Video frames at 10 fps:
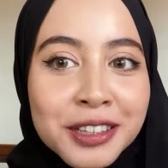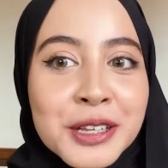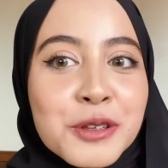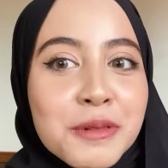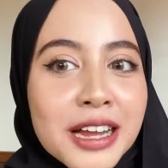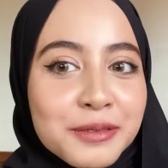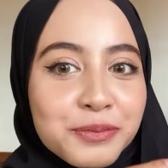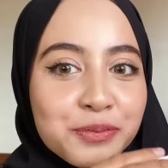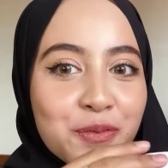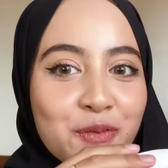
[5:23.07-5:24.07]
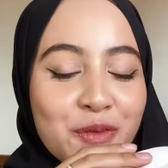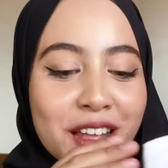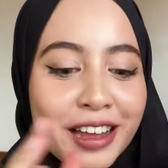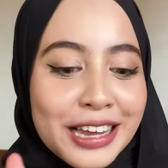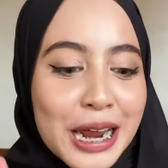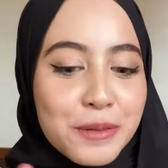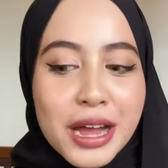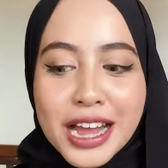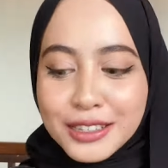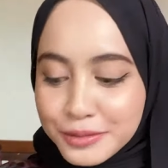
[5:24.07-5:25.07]
Sumpah, keren
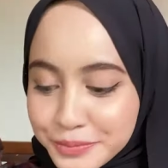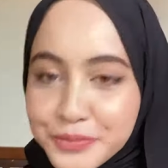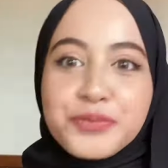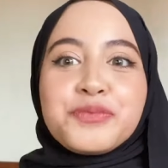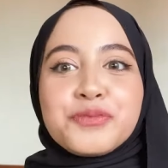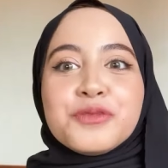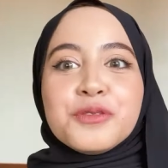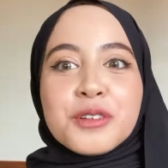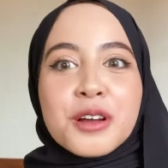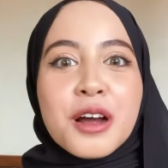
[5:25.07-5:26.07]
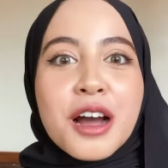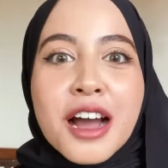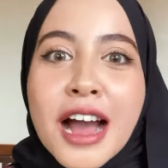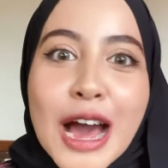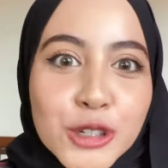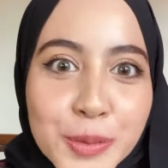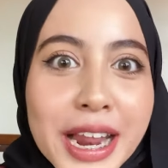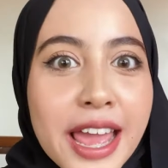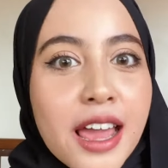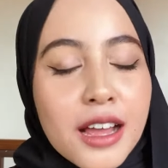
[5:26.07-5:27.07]
banget. Harus
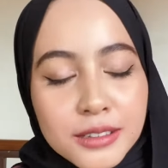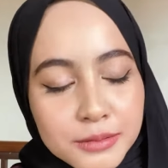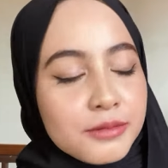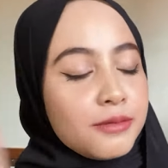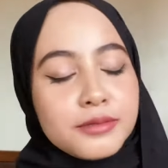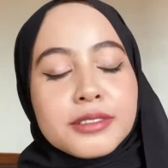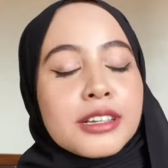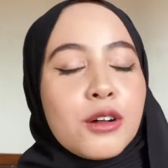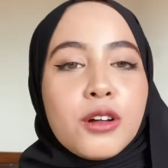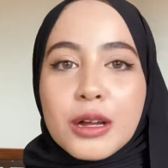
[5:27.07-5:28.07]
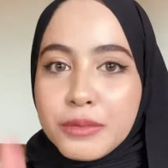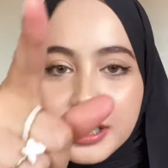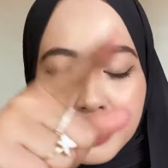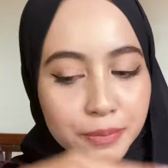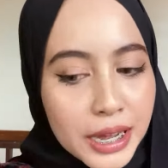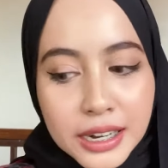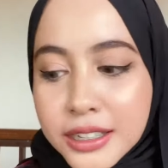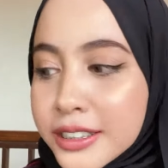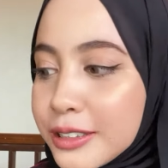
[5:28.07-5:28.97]
beli kalau nggak beli parah sih